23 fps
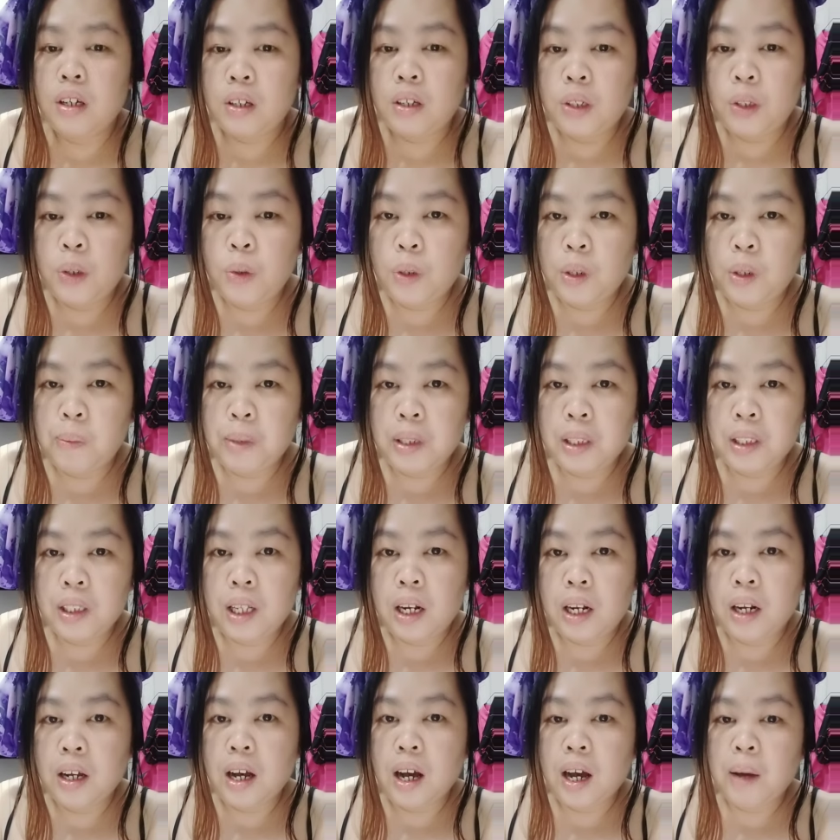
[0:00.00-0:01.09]
Yun naman
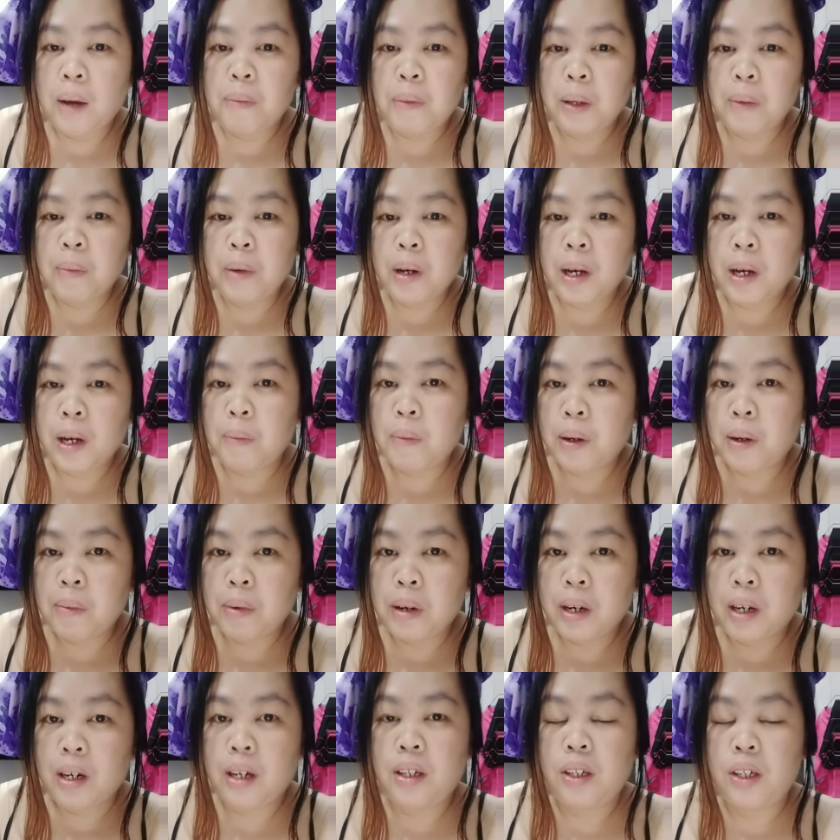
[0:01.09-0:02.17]
talaga kami mga
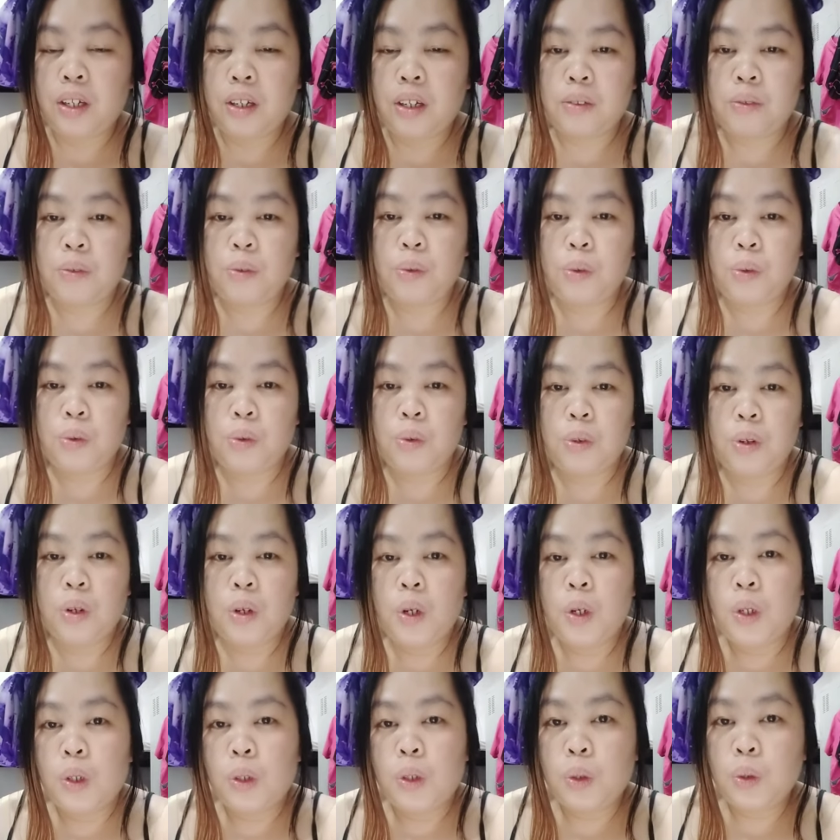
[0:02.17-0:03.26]
babae. No?
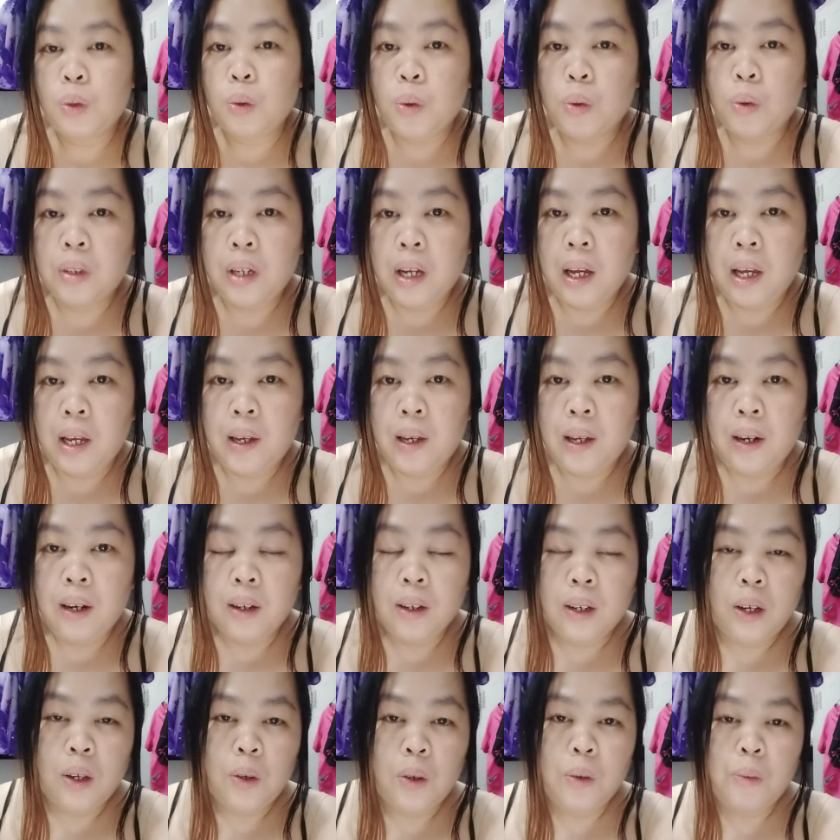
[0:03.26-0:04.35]
So, kung nail
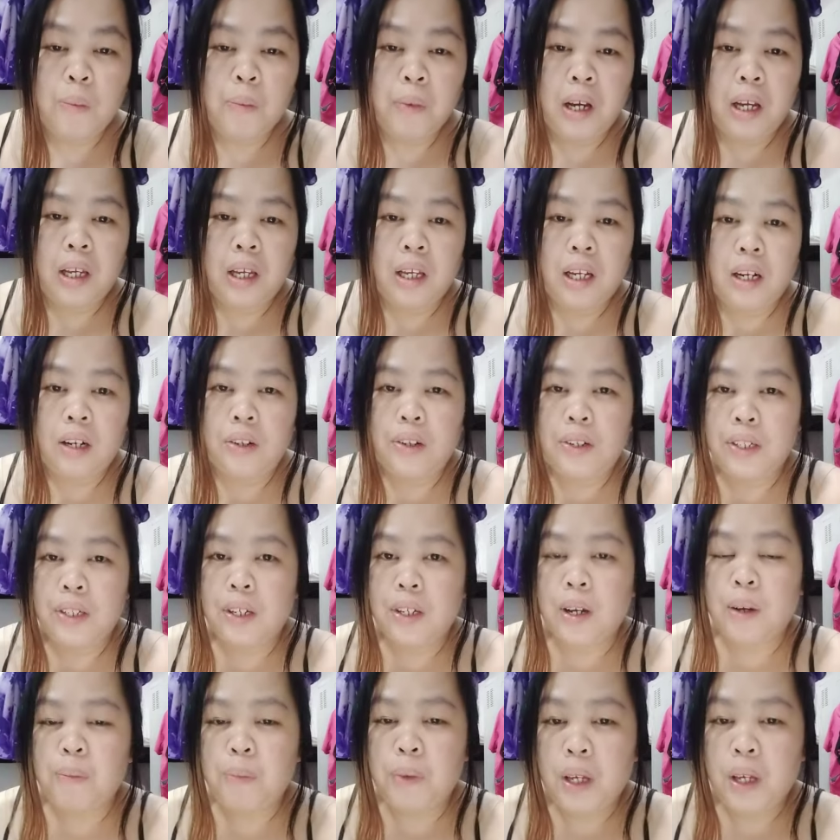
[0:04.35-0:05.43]
kayo, mail din
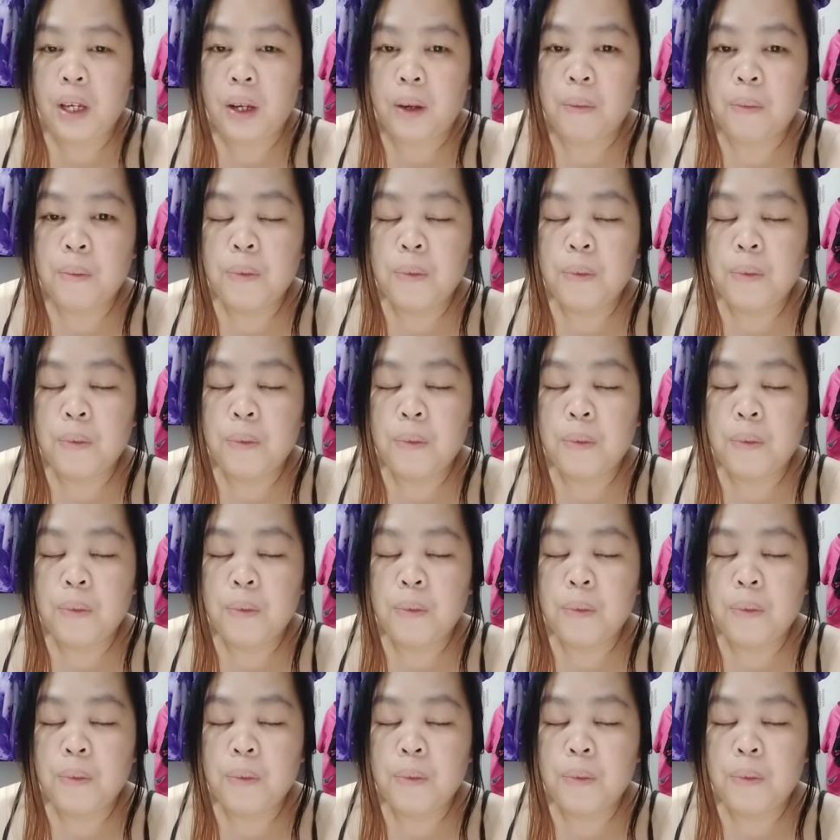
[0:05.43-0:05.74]
kami.